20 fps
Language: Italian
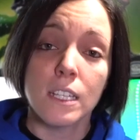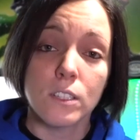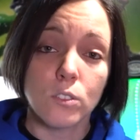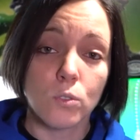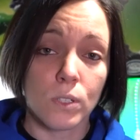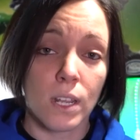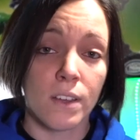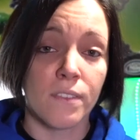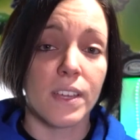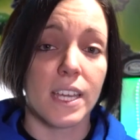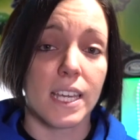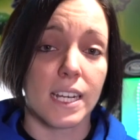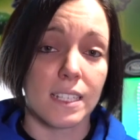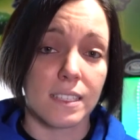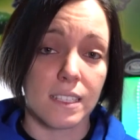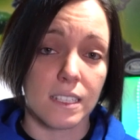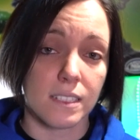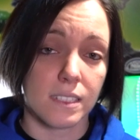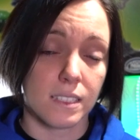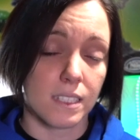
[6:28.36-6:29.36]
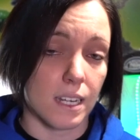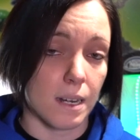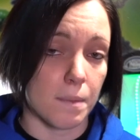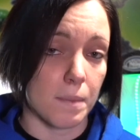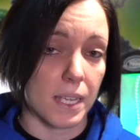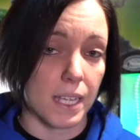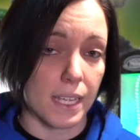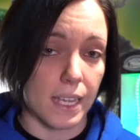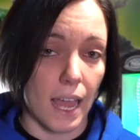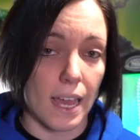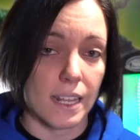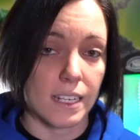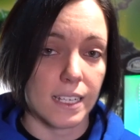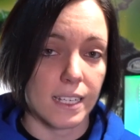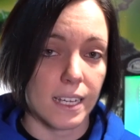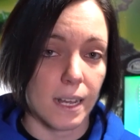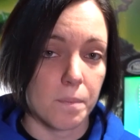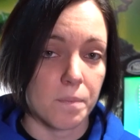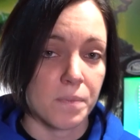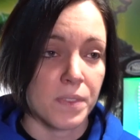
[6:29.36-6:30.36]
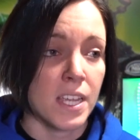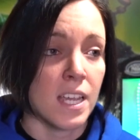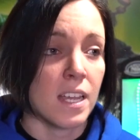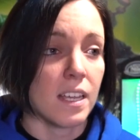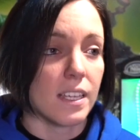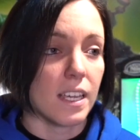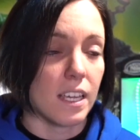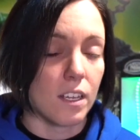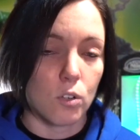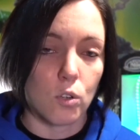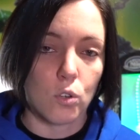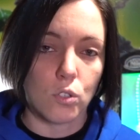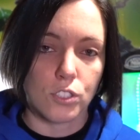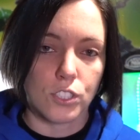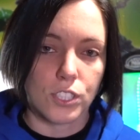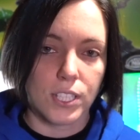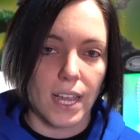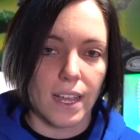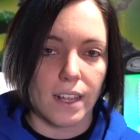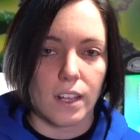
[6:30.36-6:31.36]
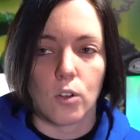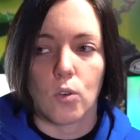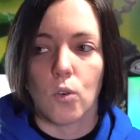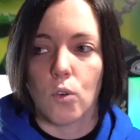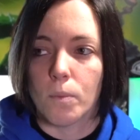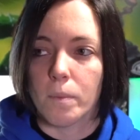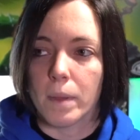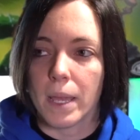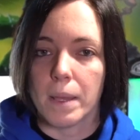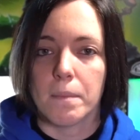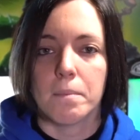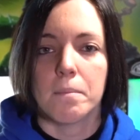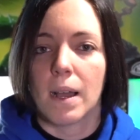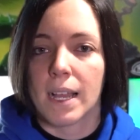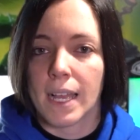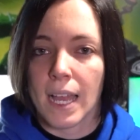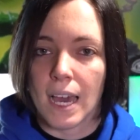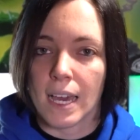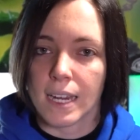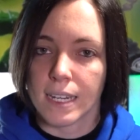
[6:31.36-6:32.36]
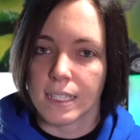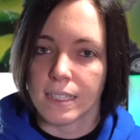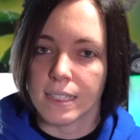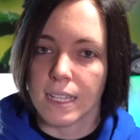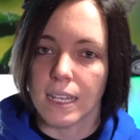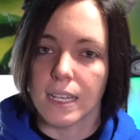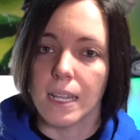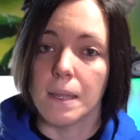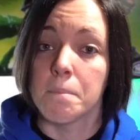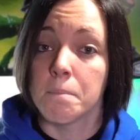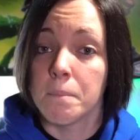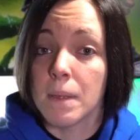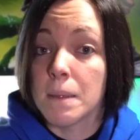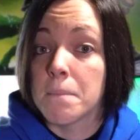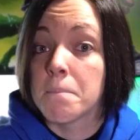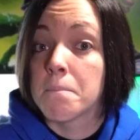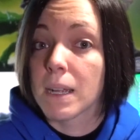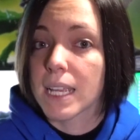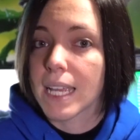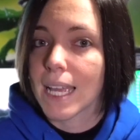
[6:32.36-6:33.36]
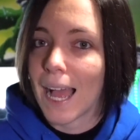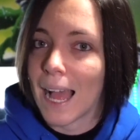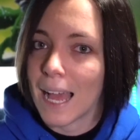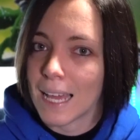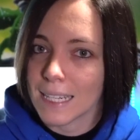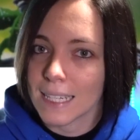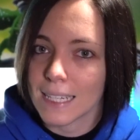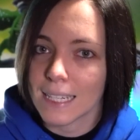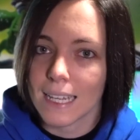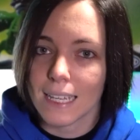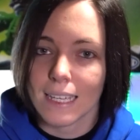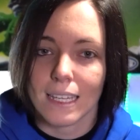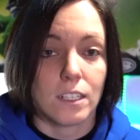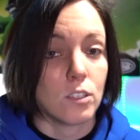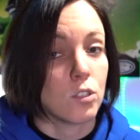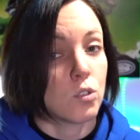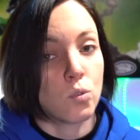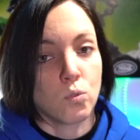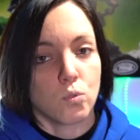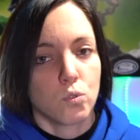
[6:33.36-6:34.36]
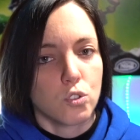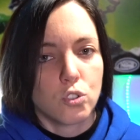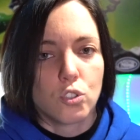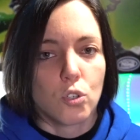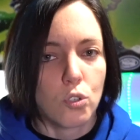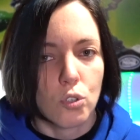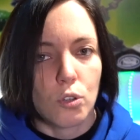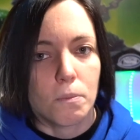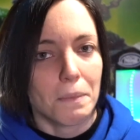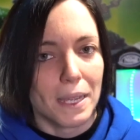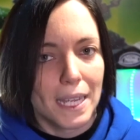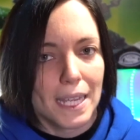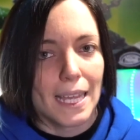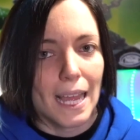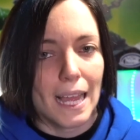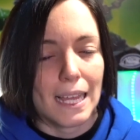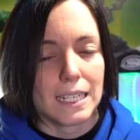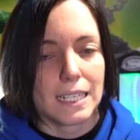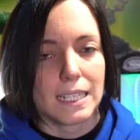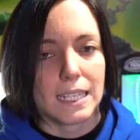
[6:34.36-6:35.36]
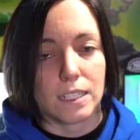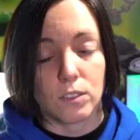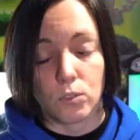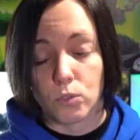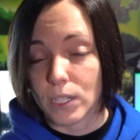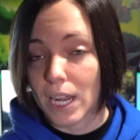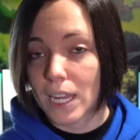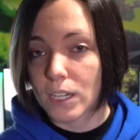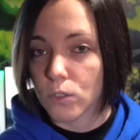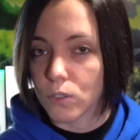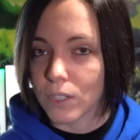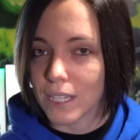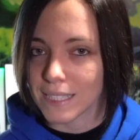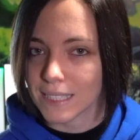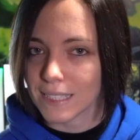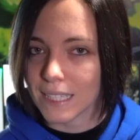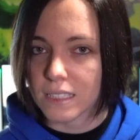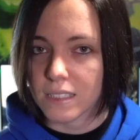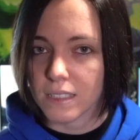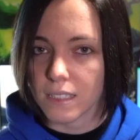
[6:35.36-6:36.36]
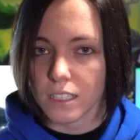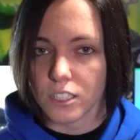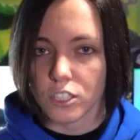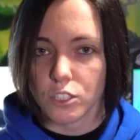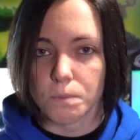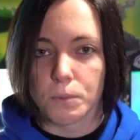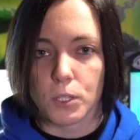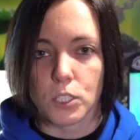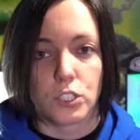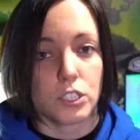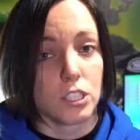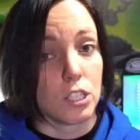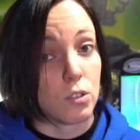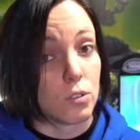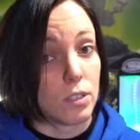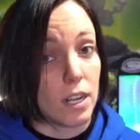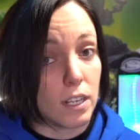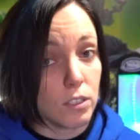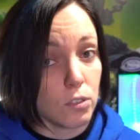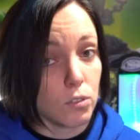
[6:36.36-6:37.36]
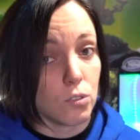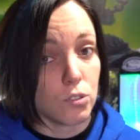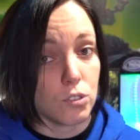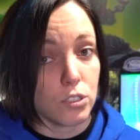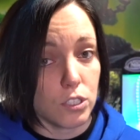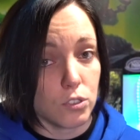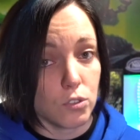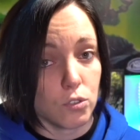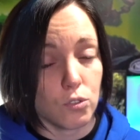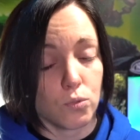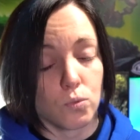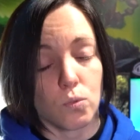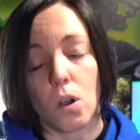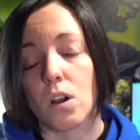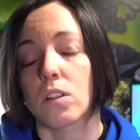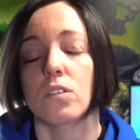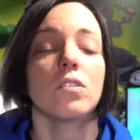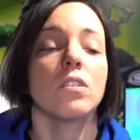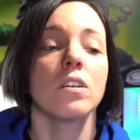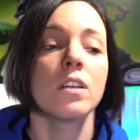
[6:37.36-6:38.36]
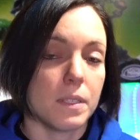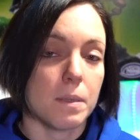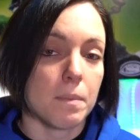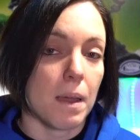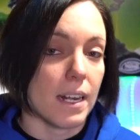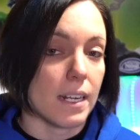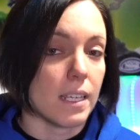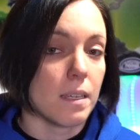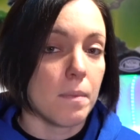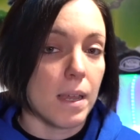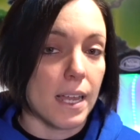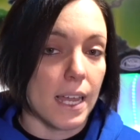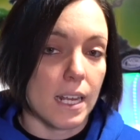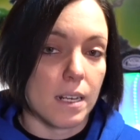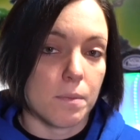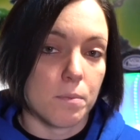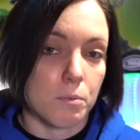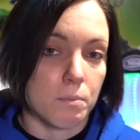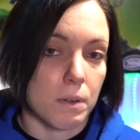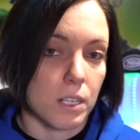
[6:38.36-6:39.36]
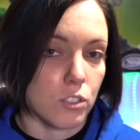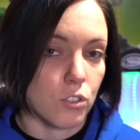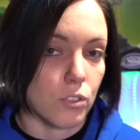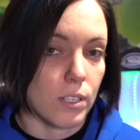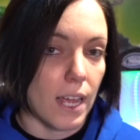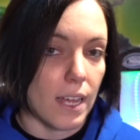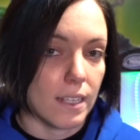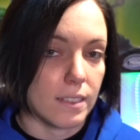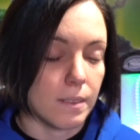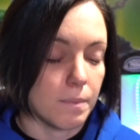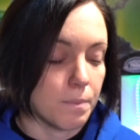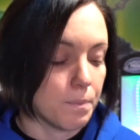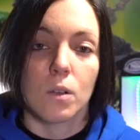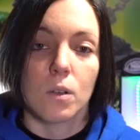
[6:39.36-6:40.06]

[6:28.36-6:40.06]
di una vera tastiera meccanica, che costa come magari delle memcaniche che non sono meccaniche, non hanno la stessa risposta, non hanno lo stesso suono di marchi magari più blasonati.